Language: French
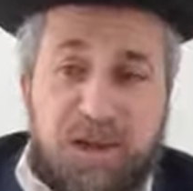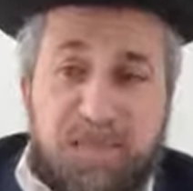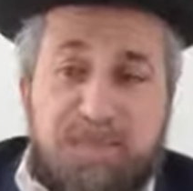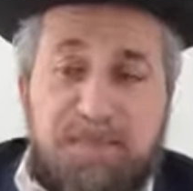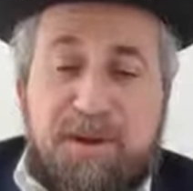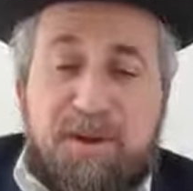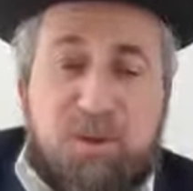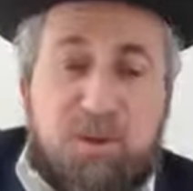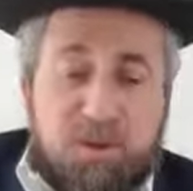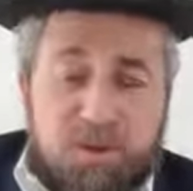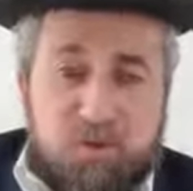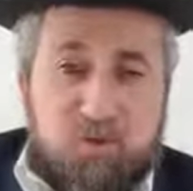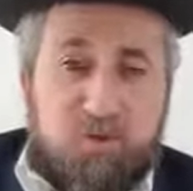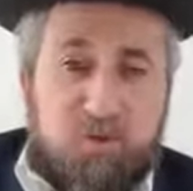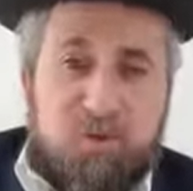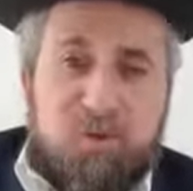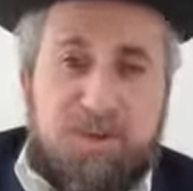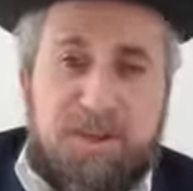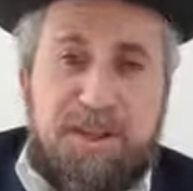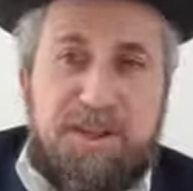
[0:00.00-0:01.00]
Mais quand tu
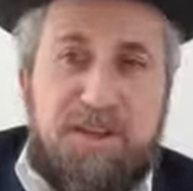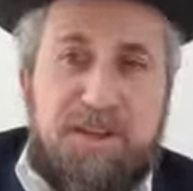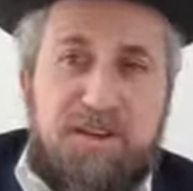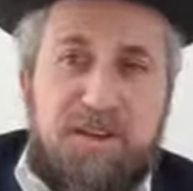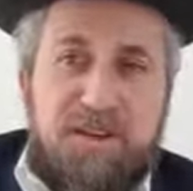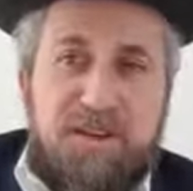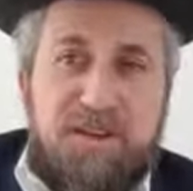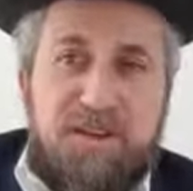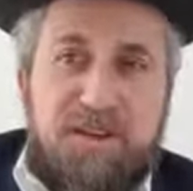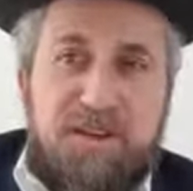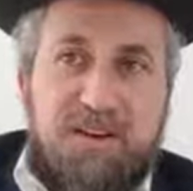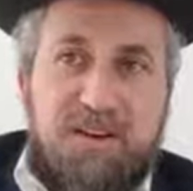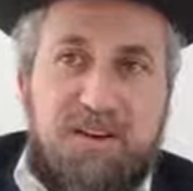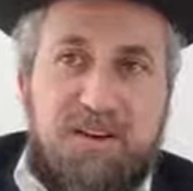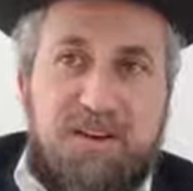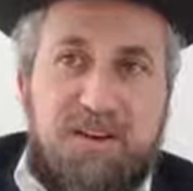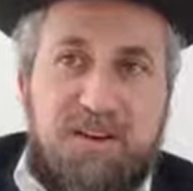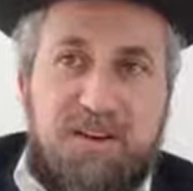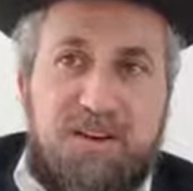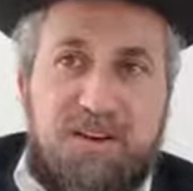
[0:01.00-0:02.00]
oublies
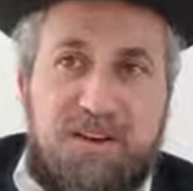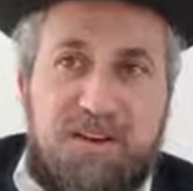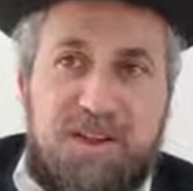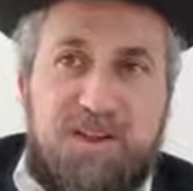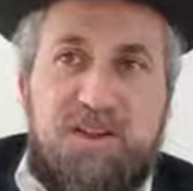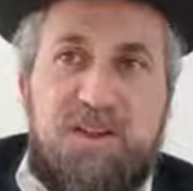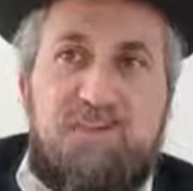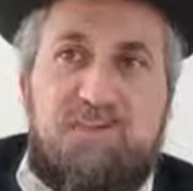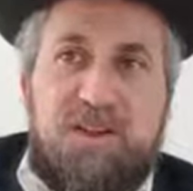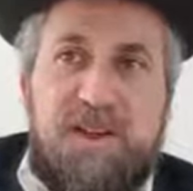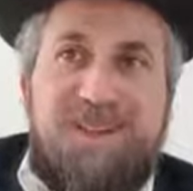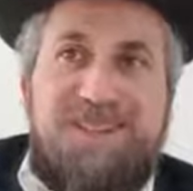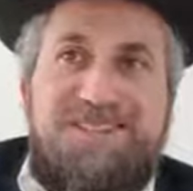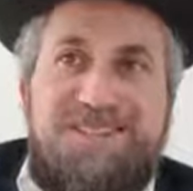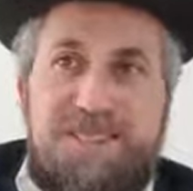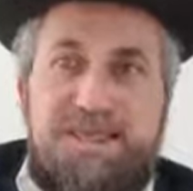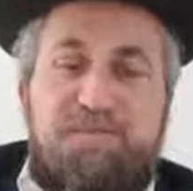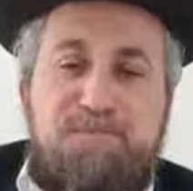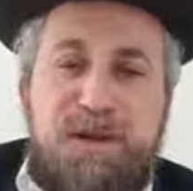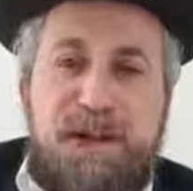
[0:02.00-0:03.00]
les choses
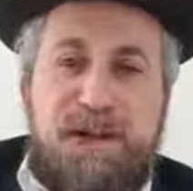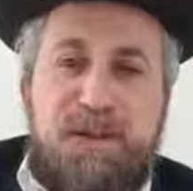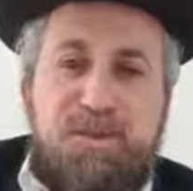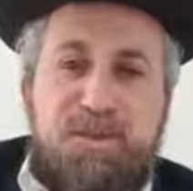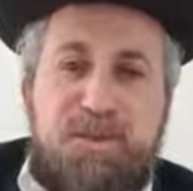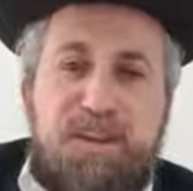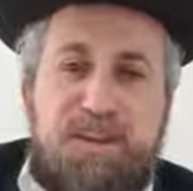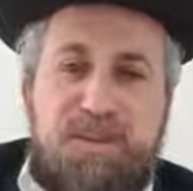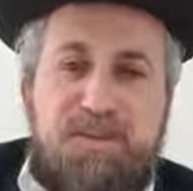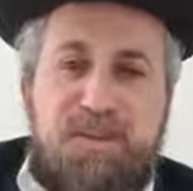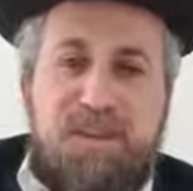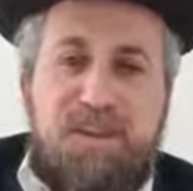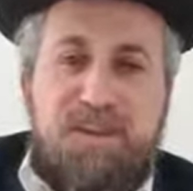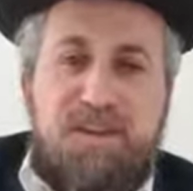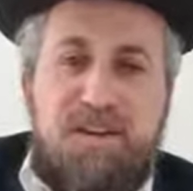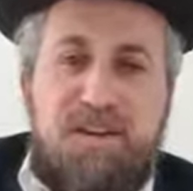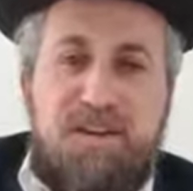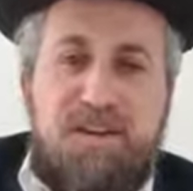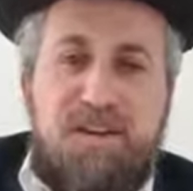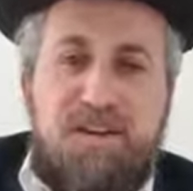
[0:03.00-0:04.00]
principales de ta vie,